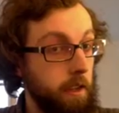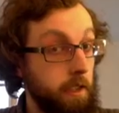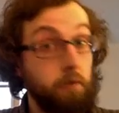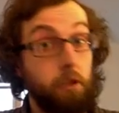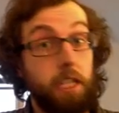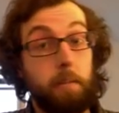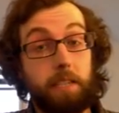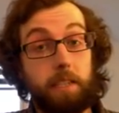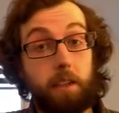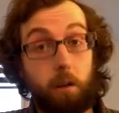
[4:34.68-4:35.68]
Et si je veux les
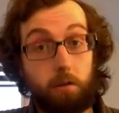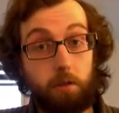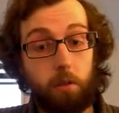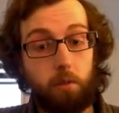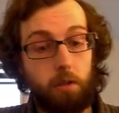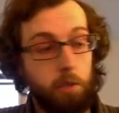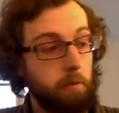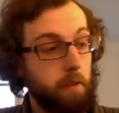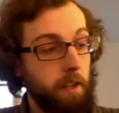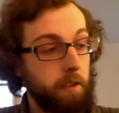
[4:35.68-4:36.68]
déplacer ensemble, je peux
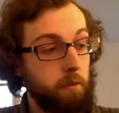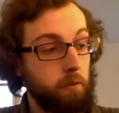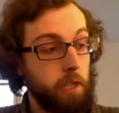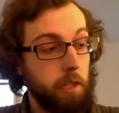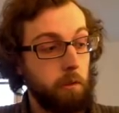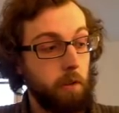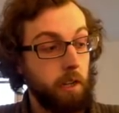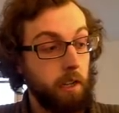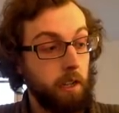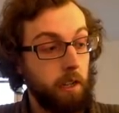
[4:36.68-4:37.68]
faire un nouveau clic
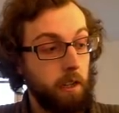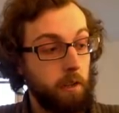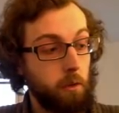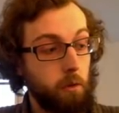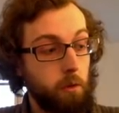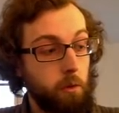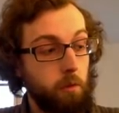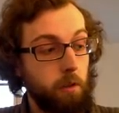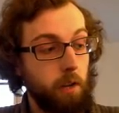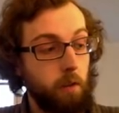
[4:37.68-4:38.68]
droit sur le cube.
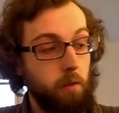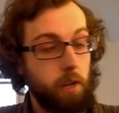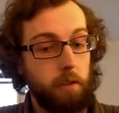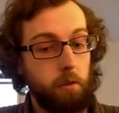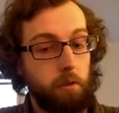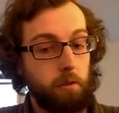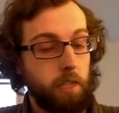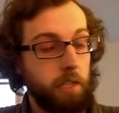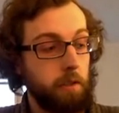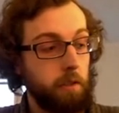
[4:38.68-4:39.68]
Là, on voit que les deux sont
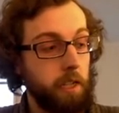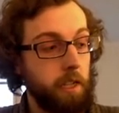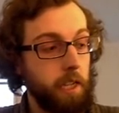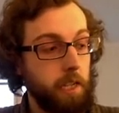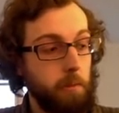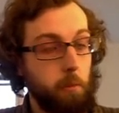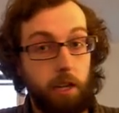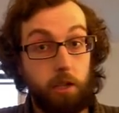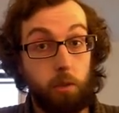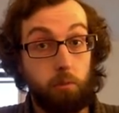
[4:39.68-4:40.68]
sélectionnés et à ce
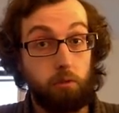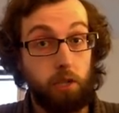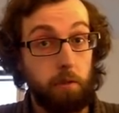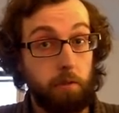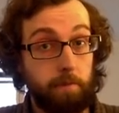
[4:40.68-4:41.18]
moment-là, je bouge les deux.